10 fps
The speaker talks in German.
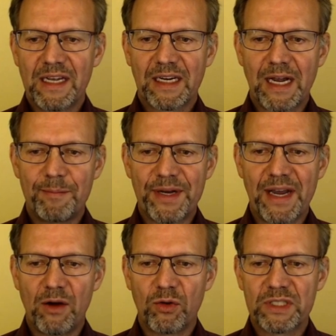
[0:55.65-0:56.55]
kann man
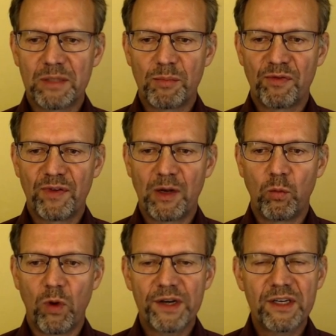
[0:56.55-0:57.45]
auch den Befehl
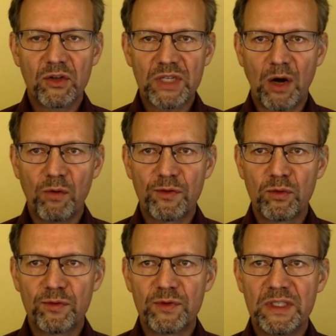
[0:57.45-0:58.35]
OneNote
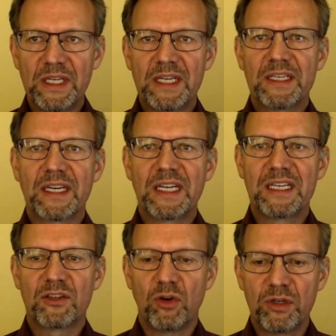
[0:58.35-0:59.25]
aufrufen. Dann
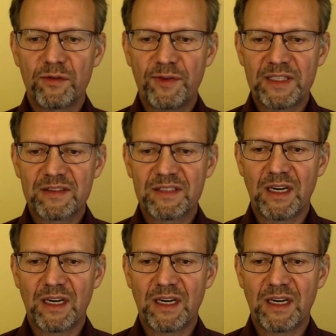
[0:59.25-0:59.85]
geht noch ein Fenster